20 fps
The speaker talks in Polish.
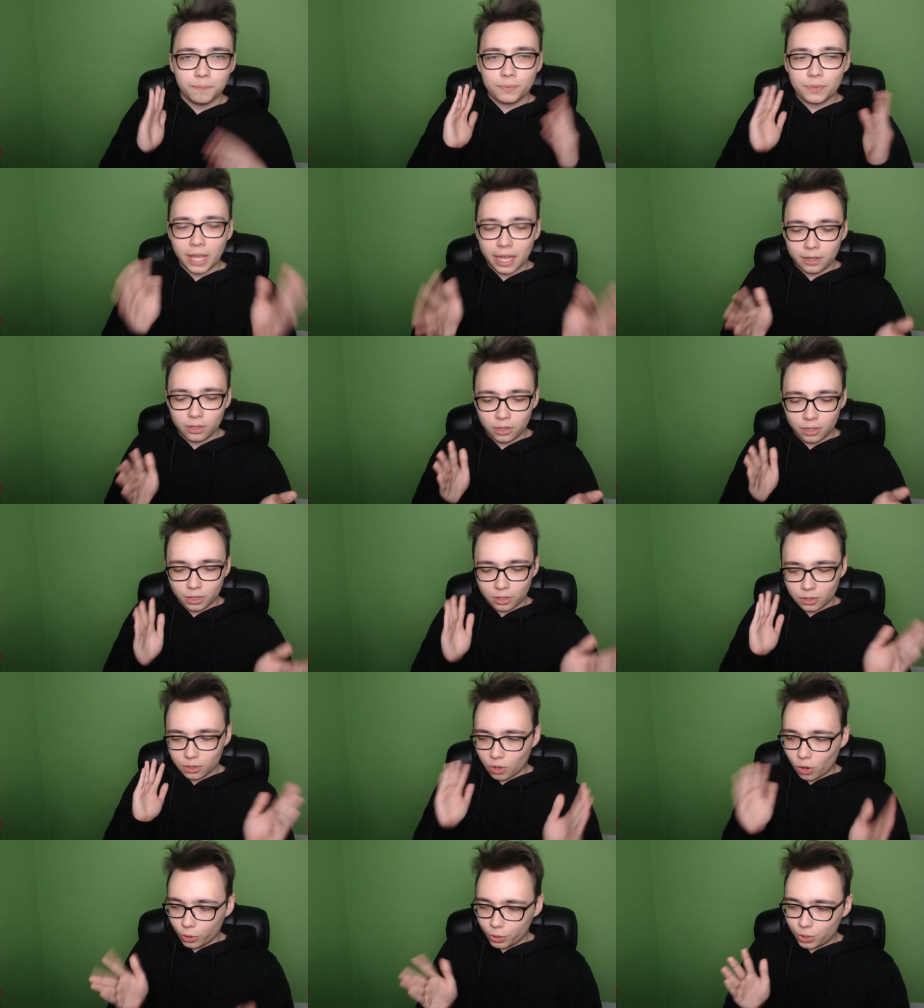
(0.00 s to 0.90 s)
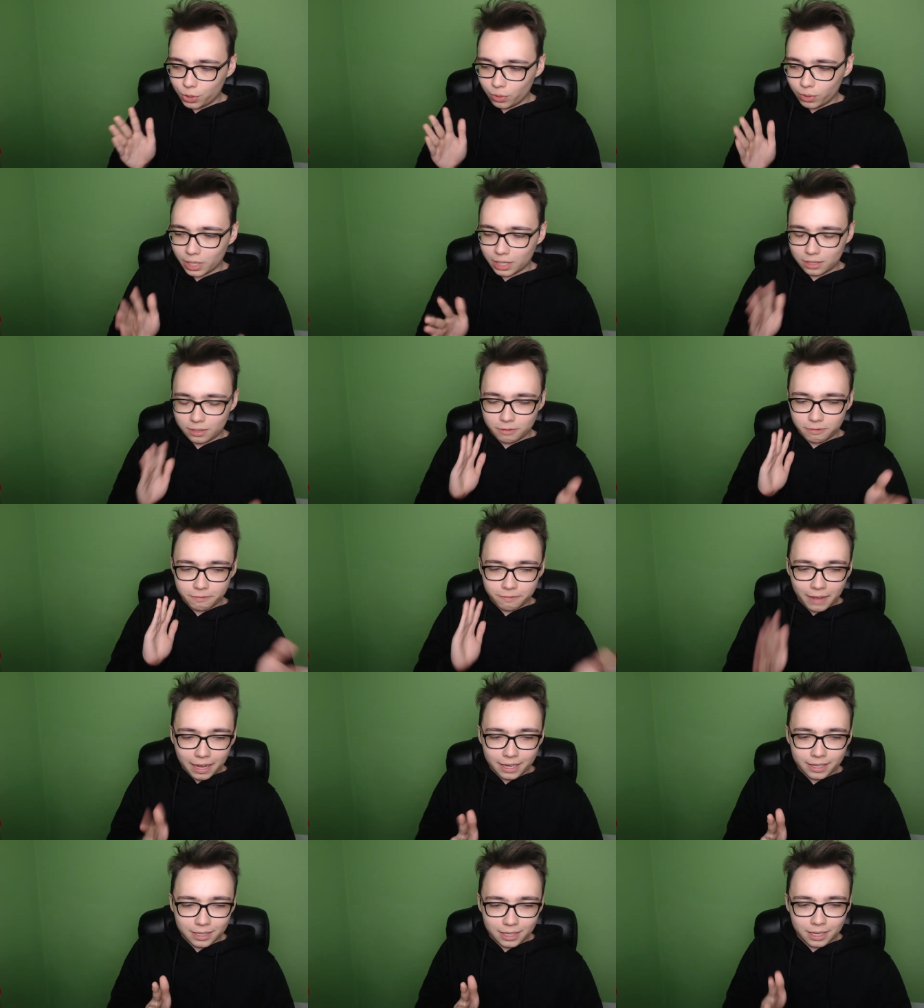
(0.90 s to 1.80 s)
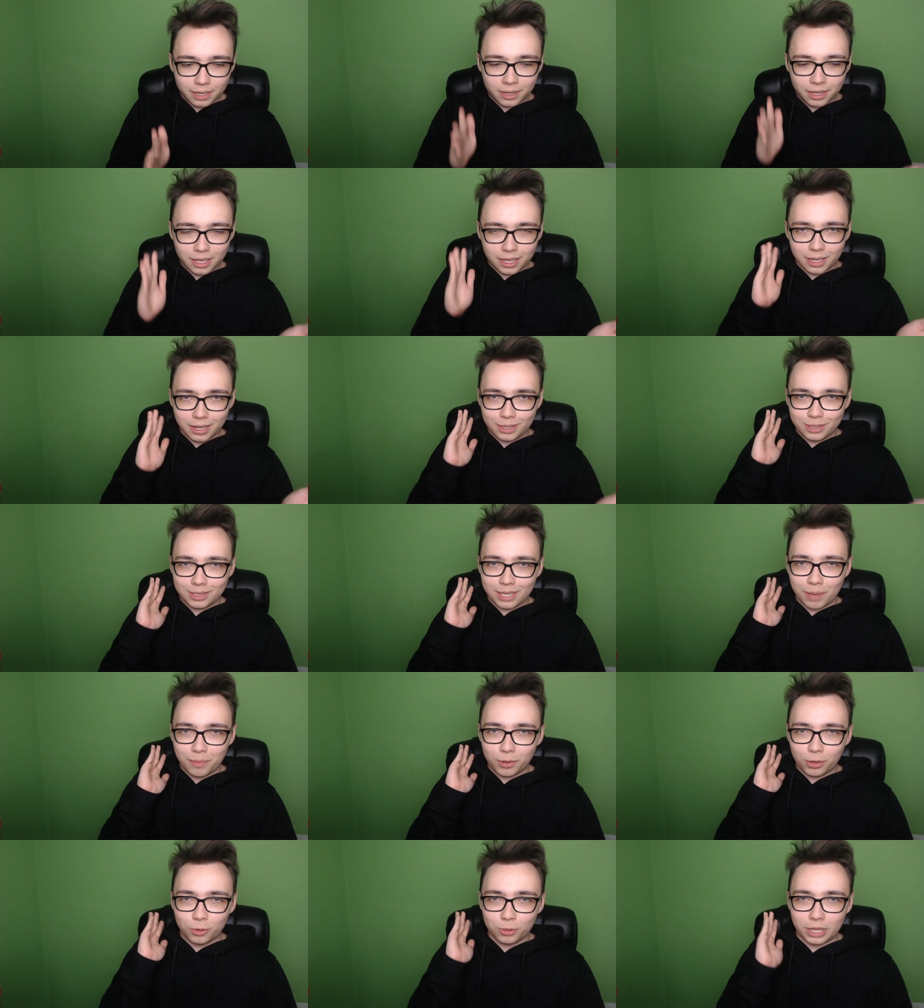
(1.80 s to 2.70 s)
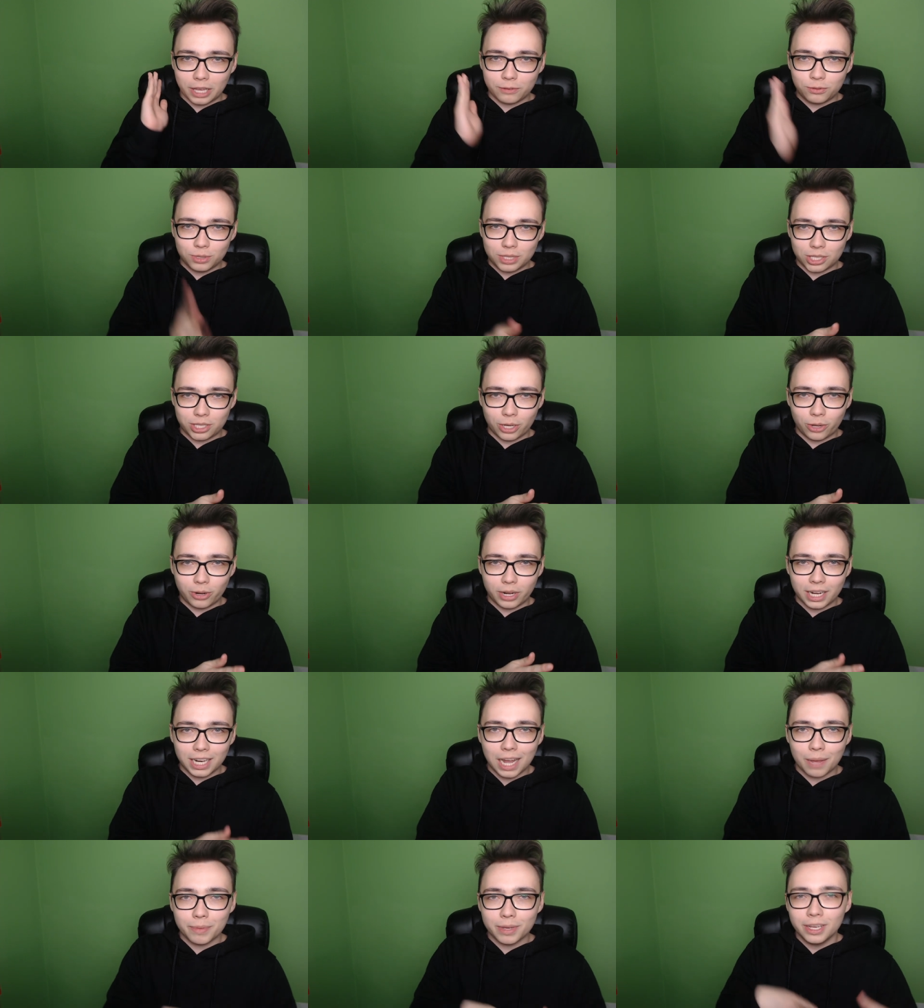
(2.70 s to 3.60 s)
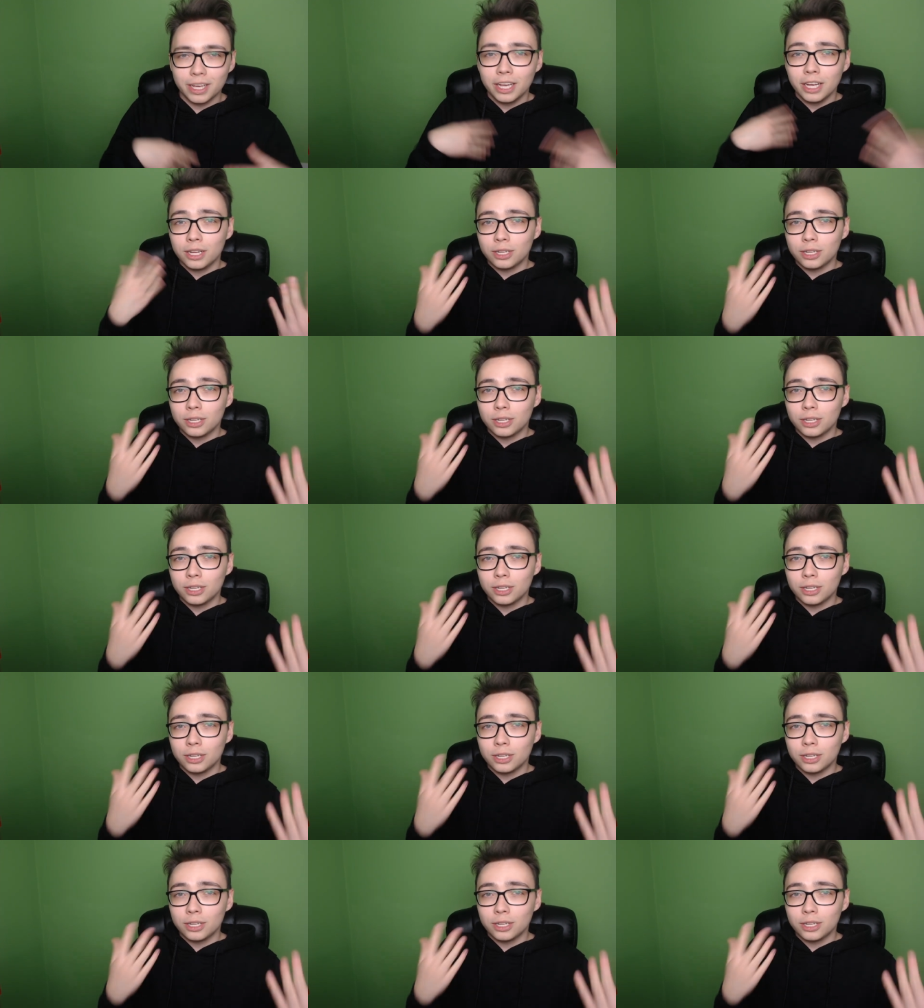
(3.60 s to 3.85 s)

ten gościu jest fajny, e, chcemy tutaj wrzucać jego reklamy,